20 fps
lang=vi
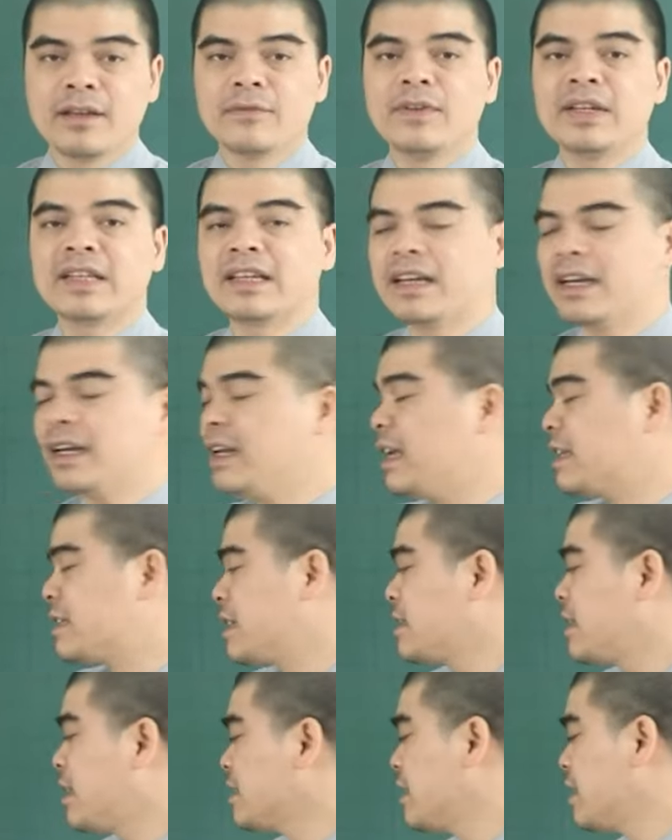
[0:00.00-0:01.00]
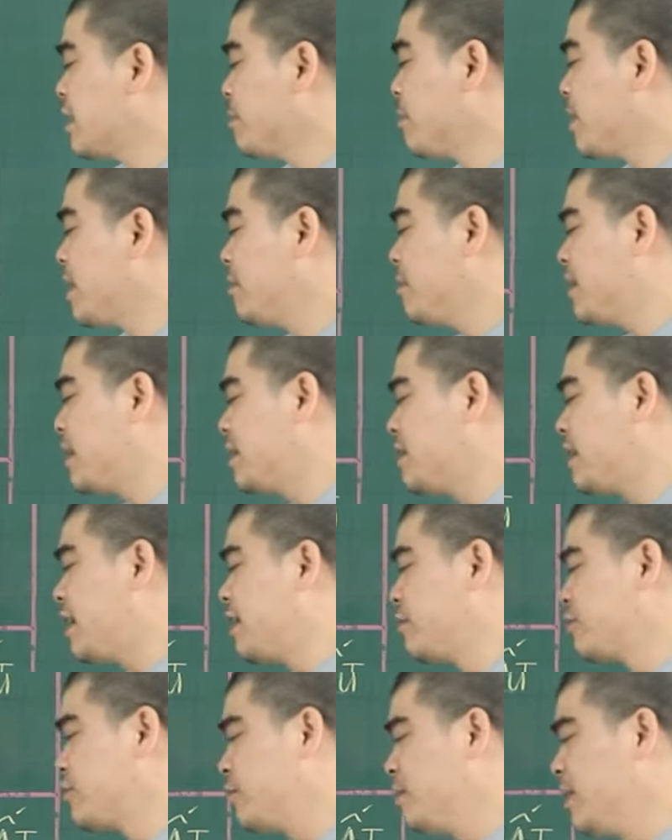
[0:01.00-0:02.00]
Vì thế để gia tăng thêm cái may mắn
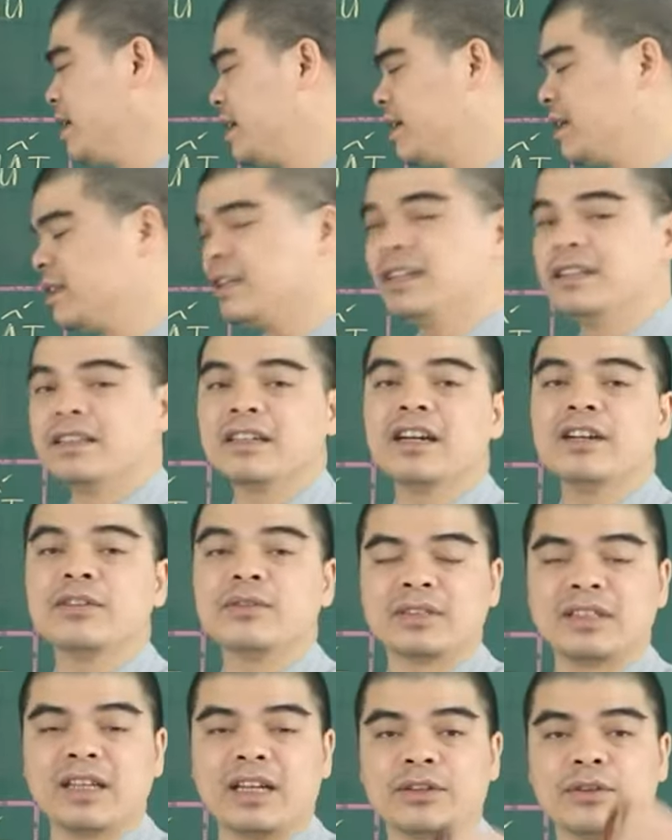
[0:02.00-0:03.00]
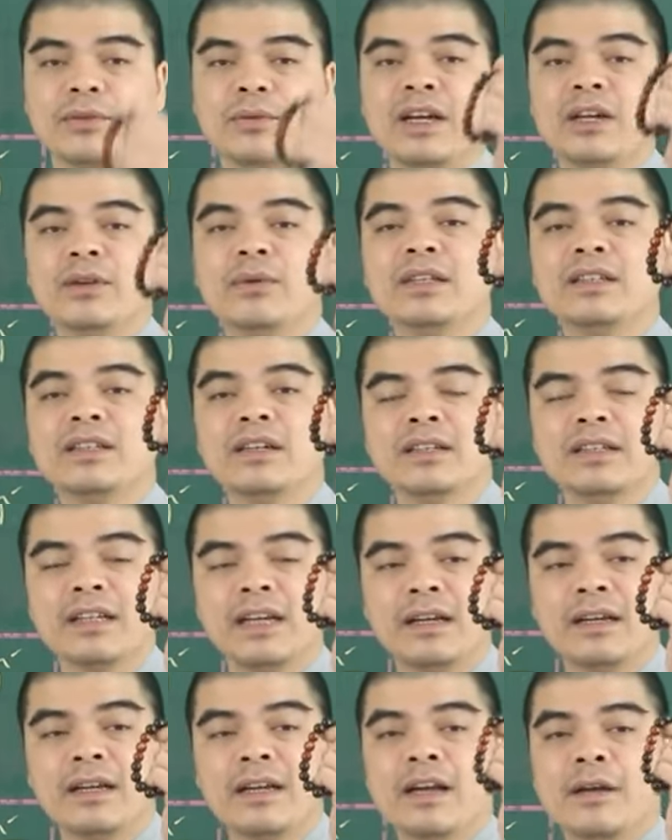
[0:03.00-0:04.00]
tài lộc cho mình ấy, thì những người tuổi dần cũng hãy luôn nhớ
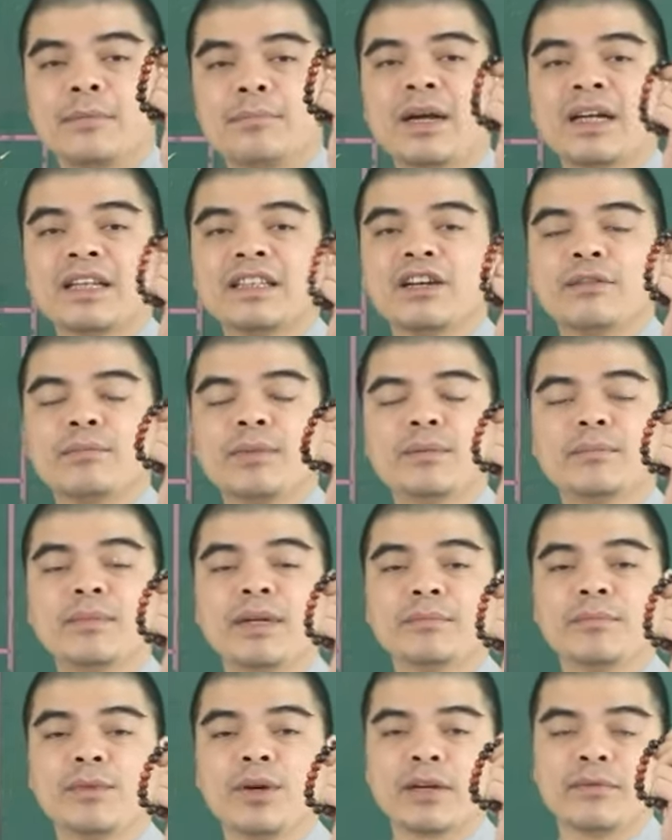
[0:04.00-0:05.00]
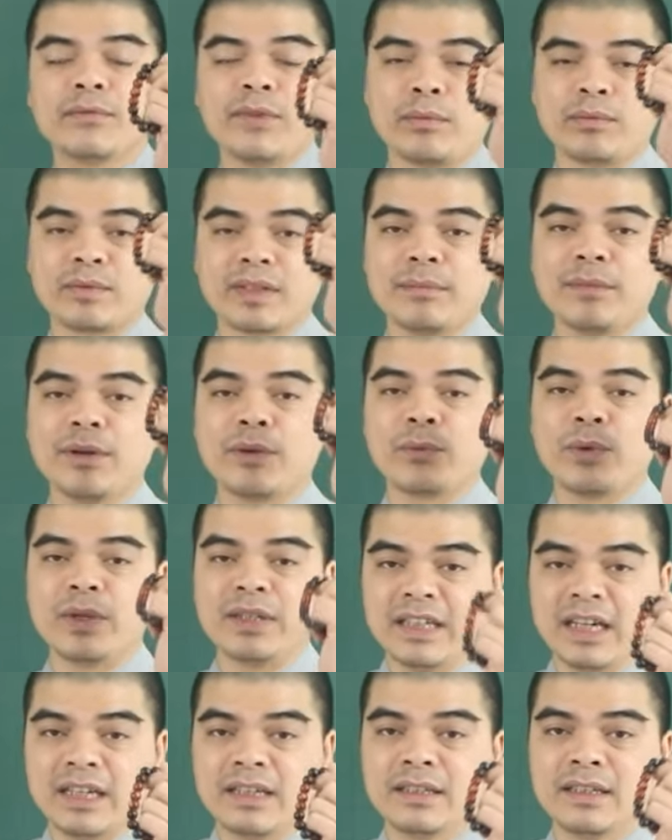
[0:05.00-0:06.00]
nhé mang theo bên mình một cái vòng tam hợp quý
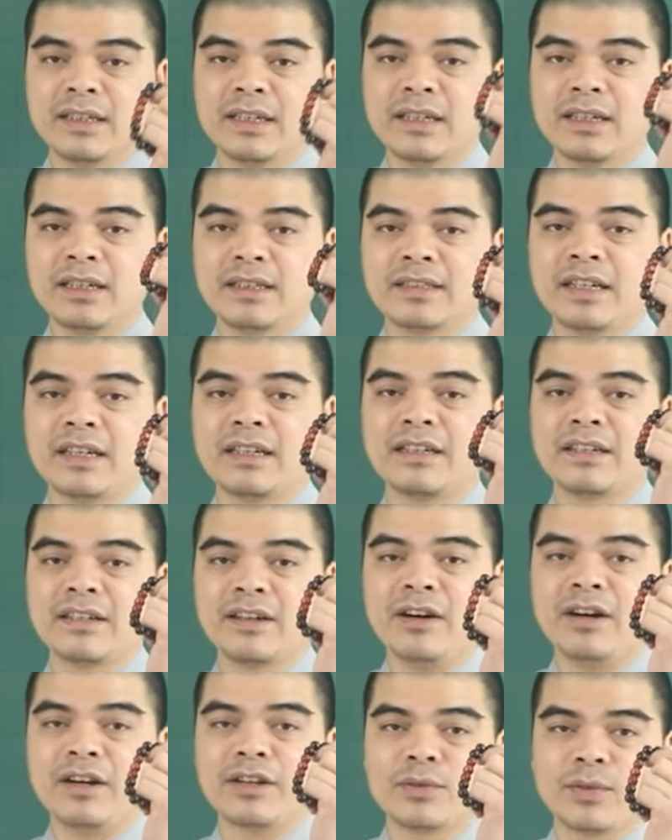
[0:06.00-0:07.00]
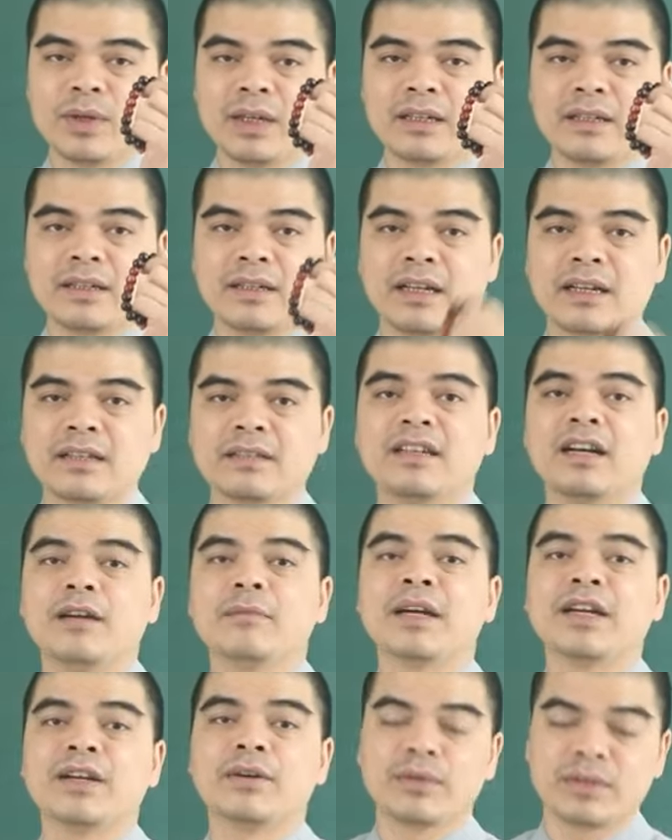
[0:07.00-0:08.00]
nhân dần ngọ tuất để được trợ
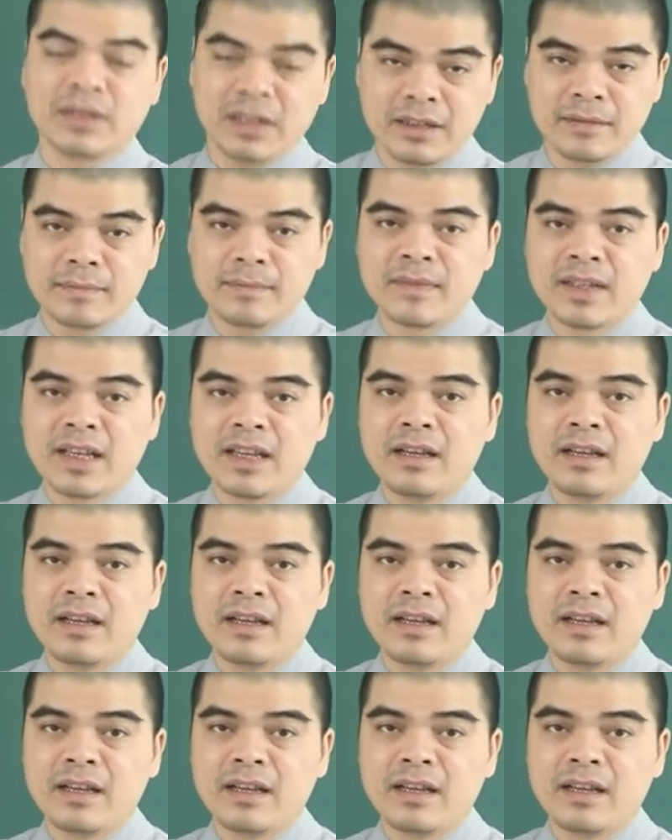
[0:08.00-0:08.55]
mệnh hộ thân